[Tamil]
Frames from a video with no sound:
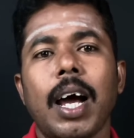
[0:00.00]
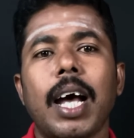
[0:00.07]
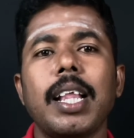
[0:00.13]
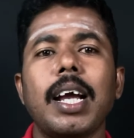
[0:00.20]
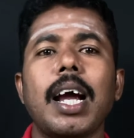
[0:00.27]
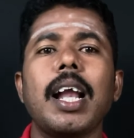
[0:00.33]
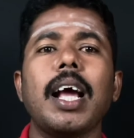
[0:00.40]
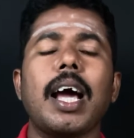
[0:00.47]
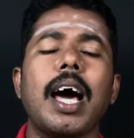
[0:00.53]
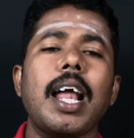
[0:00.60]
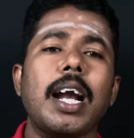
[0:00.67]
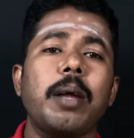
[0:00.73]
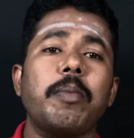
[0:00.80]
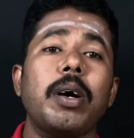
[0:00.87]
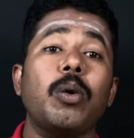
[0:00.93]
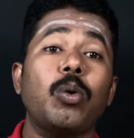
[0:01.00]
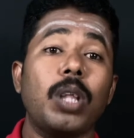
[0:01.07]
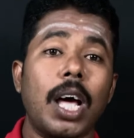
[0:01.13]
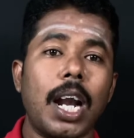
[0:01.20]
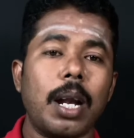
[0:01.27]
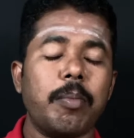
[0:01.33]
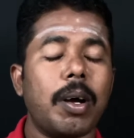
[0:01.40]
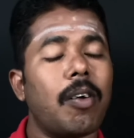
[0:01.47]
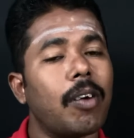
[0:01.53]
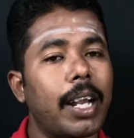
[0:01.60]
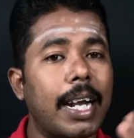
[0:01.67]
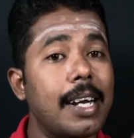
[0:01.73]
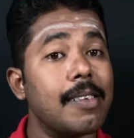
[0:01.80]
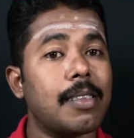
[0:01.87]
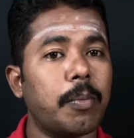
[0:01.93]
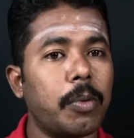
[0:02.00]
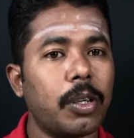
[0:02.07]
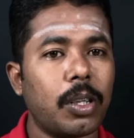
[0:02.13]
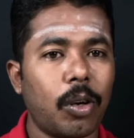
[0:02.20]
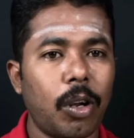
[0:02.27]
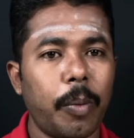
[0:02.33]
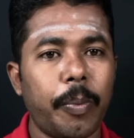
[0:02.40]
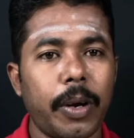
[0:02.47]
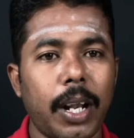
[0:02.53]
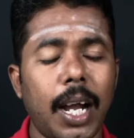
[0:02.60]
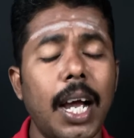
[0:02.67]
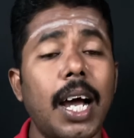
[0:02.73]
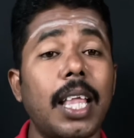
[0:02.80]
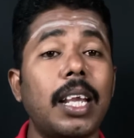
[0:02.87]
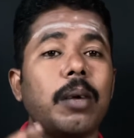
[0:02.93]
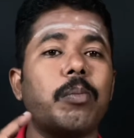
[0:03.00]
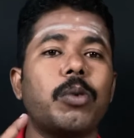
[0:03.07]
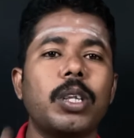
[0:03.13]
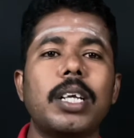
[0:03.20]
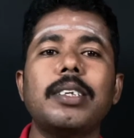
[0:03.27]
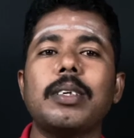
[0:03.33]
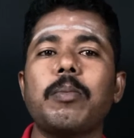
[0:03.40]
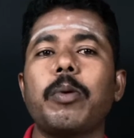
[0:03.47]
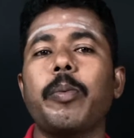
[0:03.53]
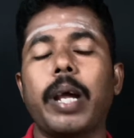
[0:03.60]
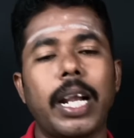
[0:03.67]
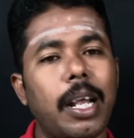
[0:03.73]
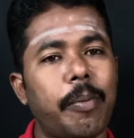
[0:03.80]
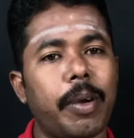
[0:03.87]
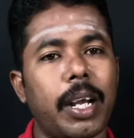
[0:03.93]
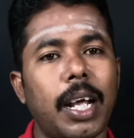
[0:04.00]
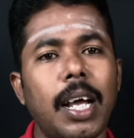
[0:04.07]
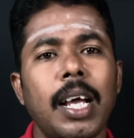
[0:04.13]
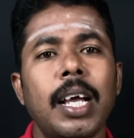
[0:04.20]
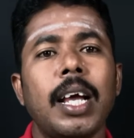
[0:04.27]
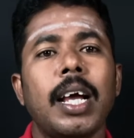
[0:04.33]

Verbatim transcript: அதுக்கான காரணமாக உதாரணமாக அவங்க ரெண்டு சம்பவத்தை குறிப்பிடுறாங்க அதில் முதல் சம்பவம் என்ன அப்படின்னா